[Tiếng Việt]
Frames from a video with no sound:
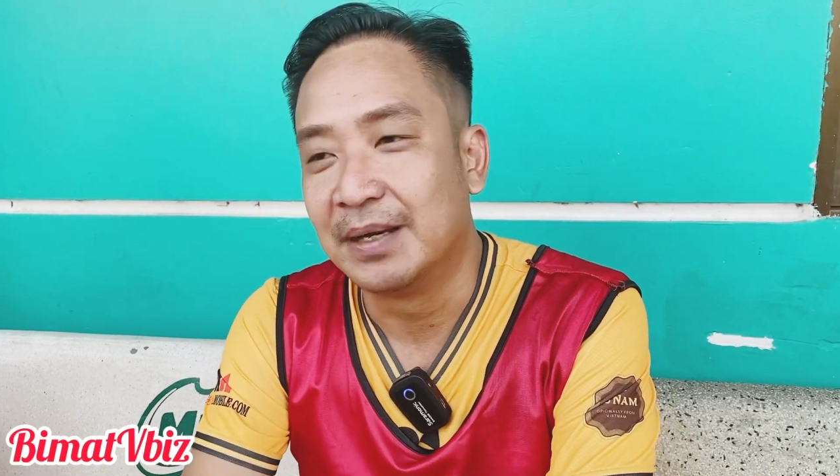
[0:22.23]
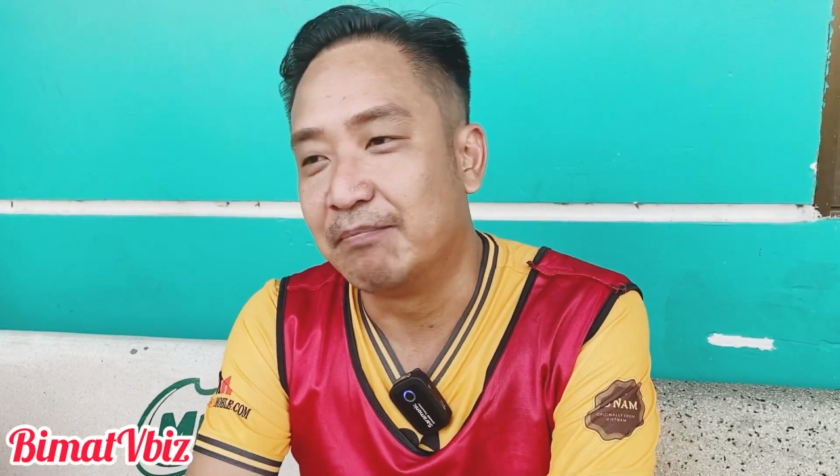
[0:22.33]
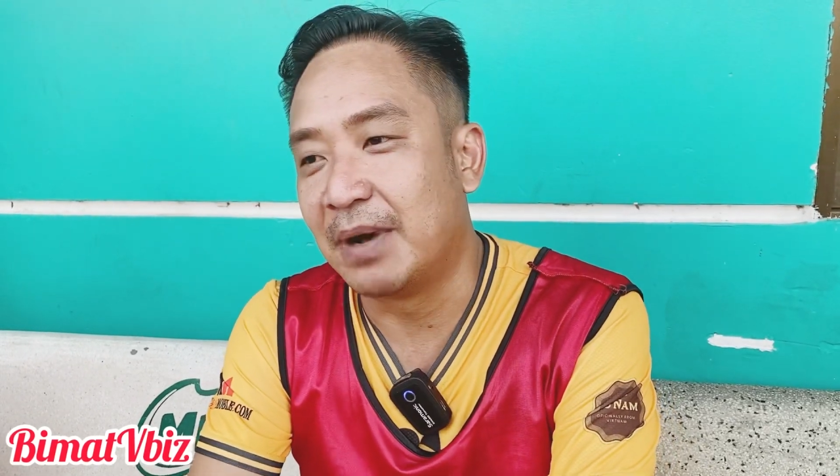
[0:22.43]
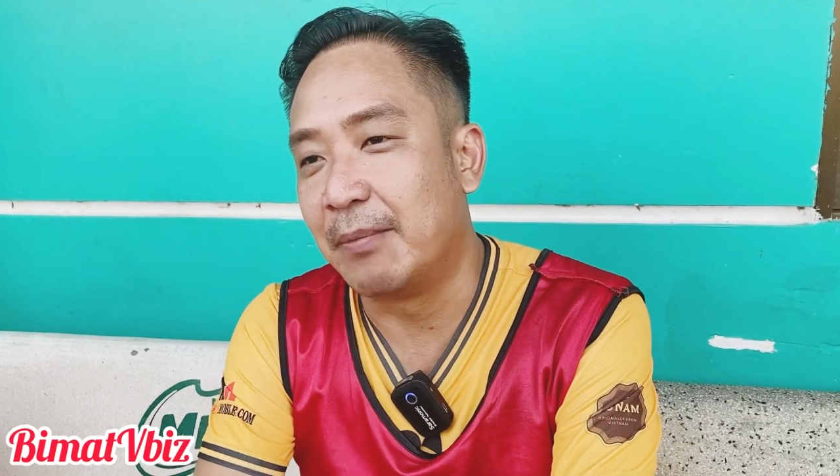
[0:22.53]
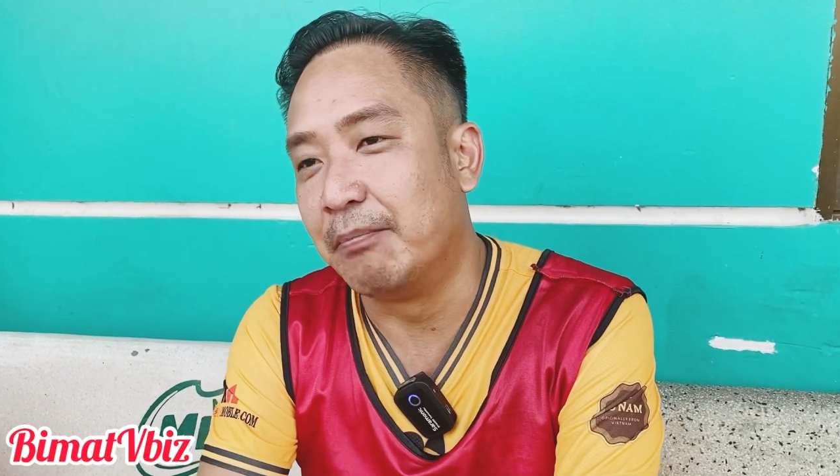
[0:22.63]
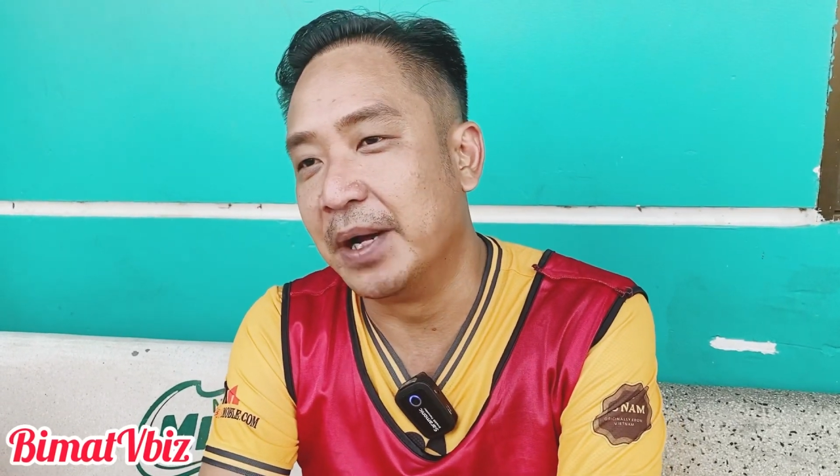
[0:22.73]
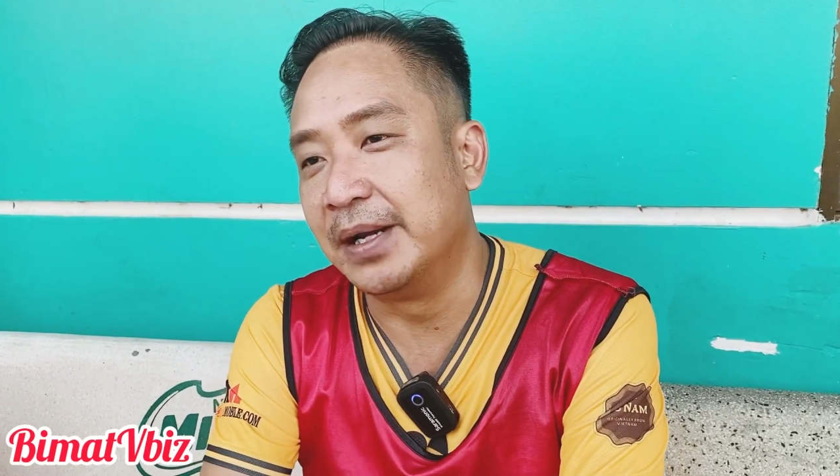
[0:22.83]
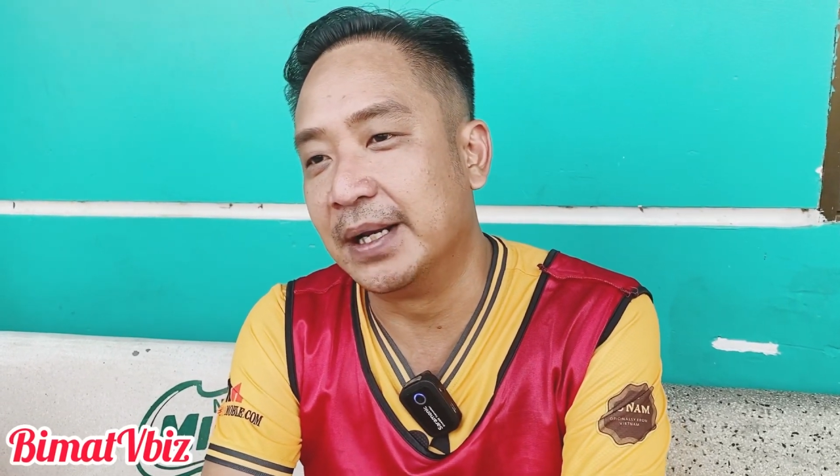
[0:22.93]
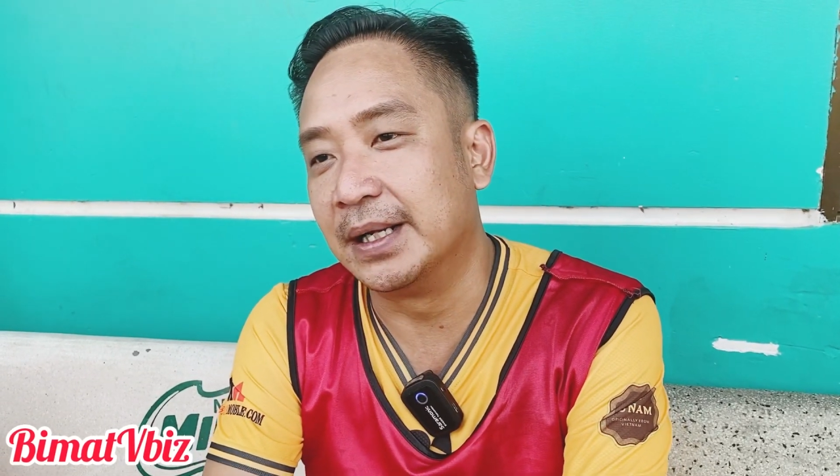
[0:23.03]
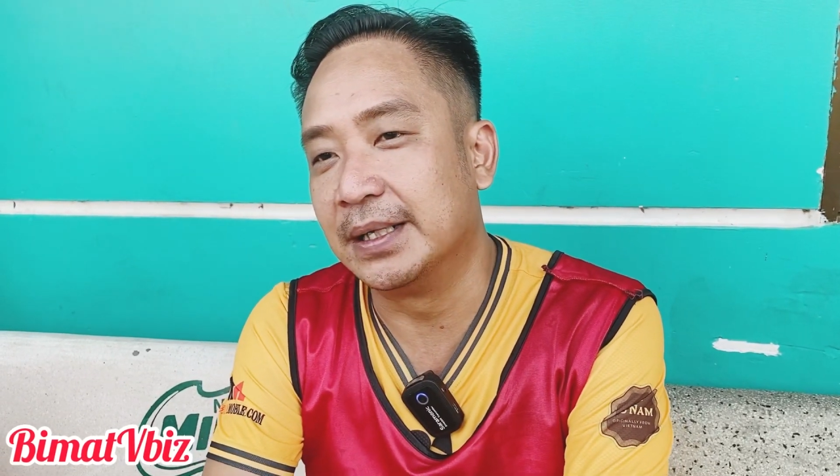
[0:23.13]
mà
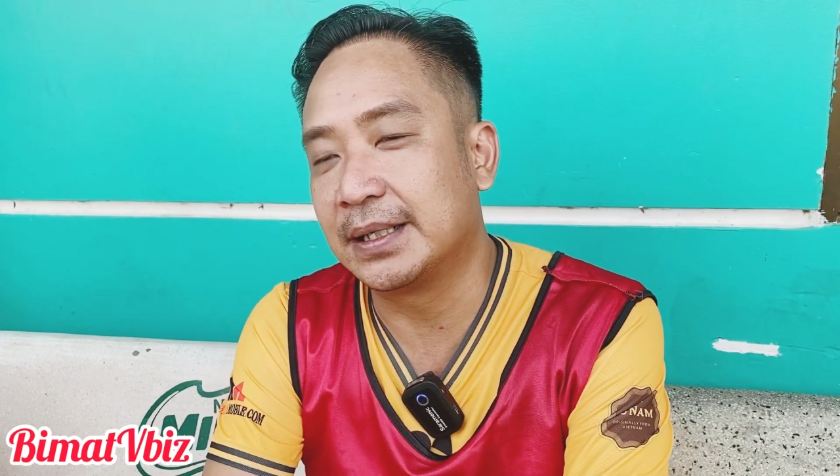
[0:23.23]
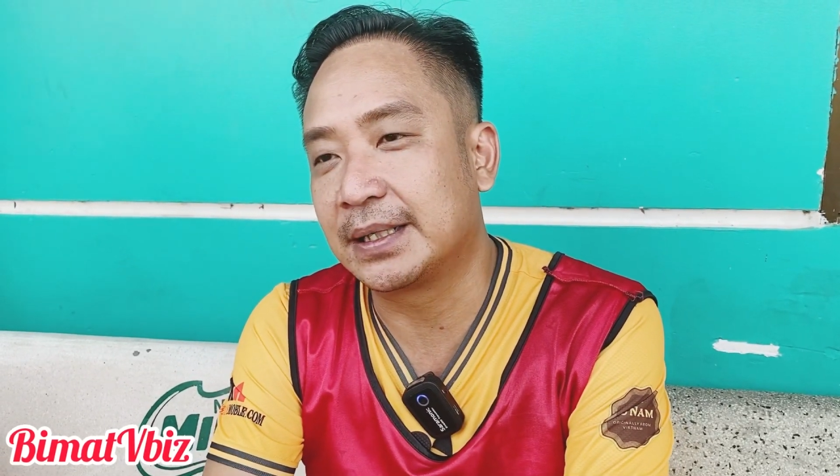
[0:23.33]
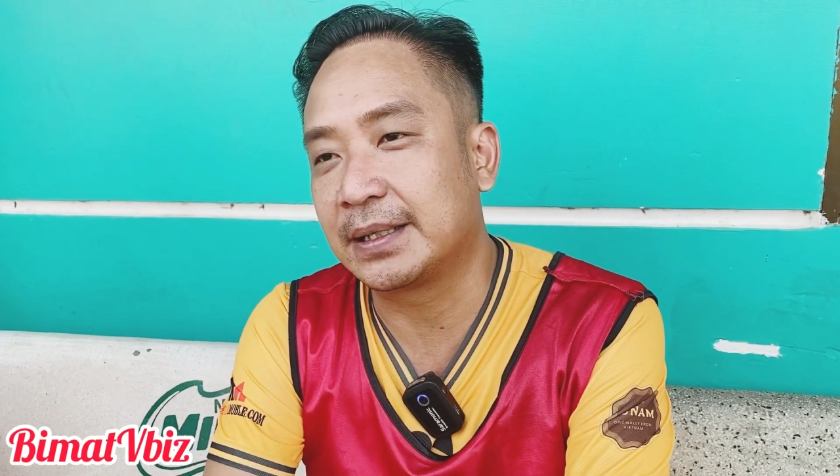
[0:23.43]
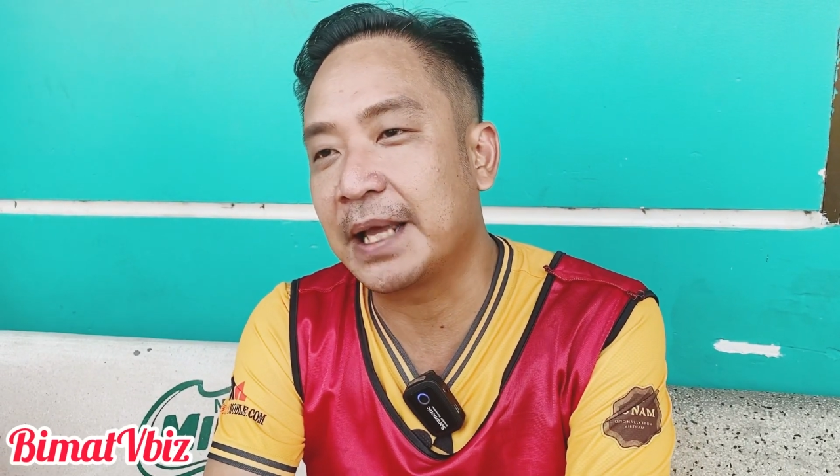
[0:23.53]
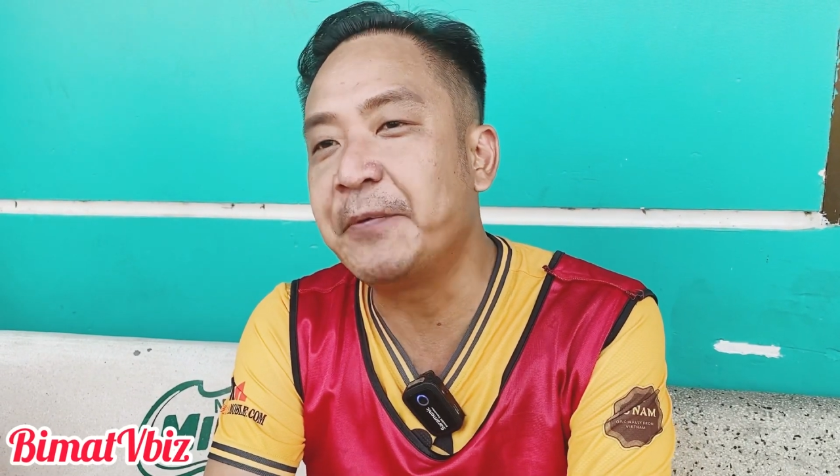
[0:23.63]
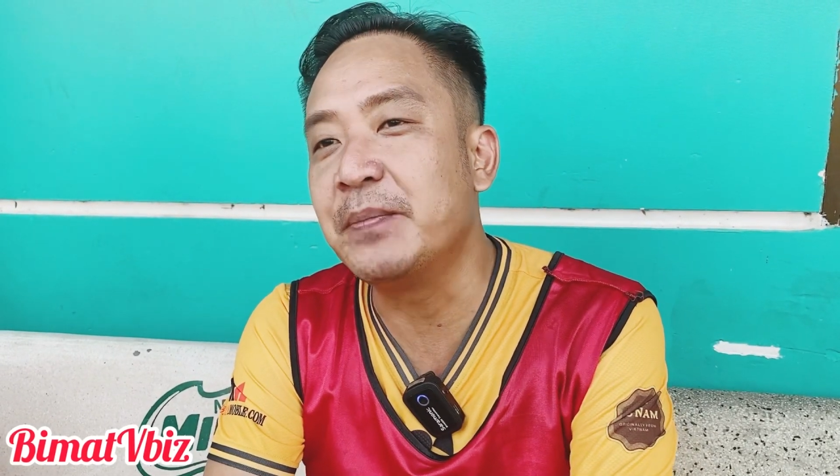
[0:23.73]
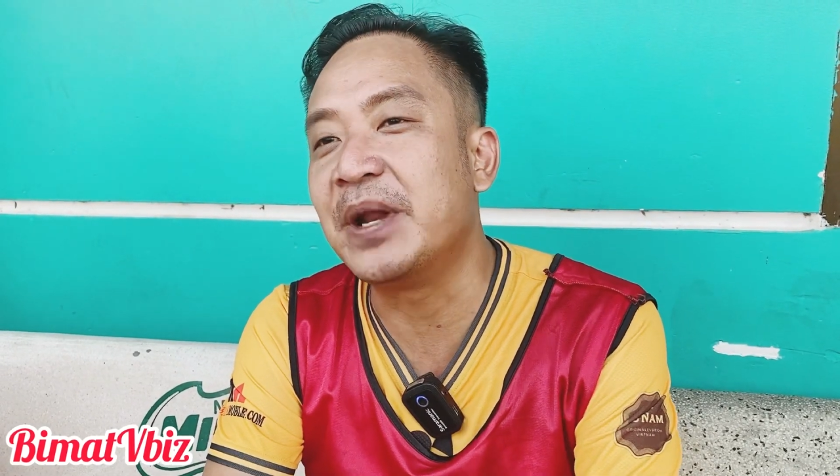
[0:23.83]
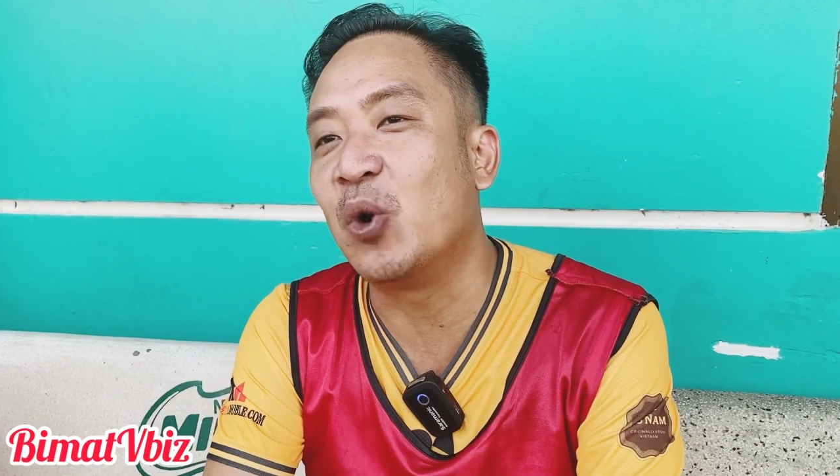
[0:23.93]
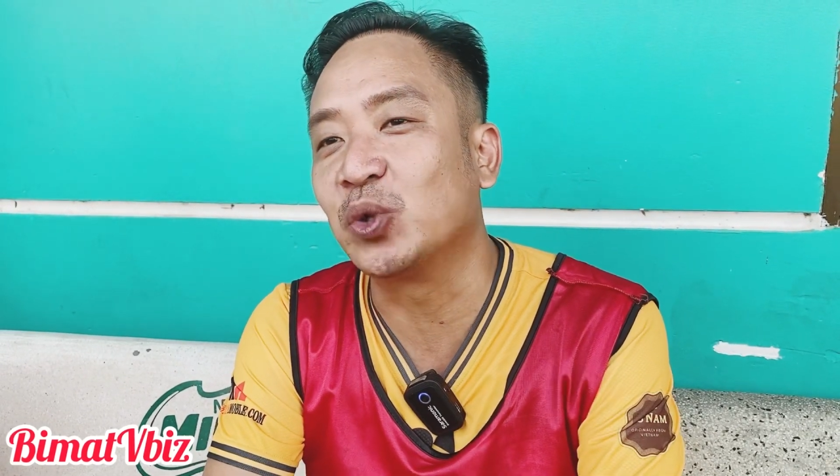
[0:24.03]
mình cái phim đầu